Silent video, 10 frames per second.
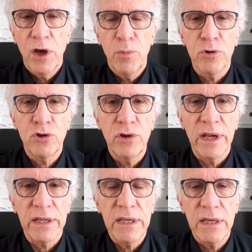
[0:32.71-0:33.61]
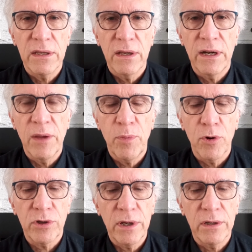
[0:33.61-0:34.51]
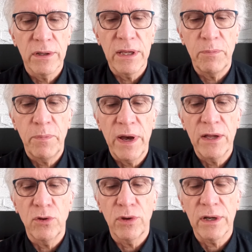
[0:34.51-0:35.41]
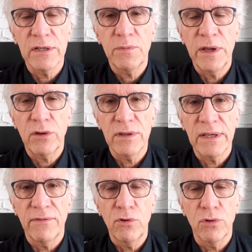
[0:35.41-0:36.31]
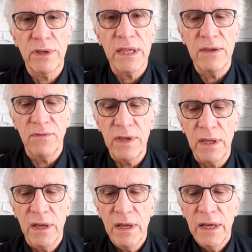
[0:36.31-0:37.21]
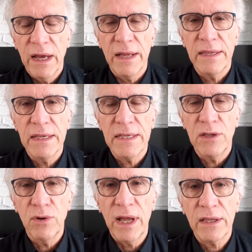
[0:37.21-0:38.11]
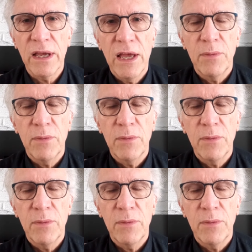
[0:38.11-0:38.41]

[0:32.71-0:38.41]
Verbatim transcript: Pour ce dernier, l'important n'est pas de transmettre sa volonté divine à des idolâtres,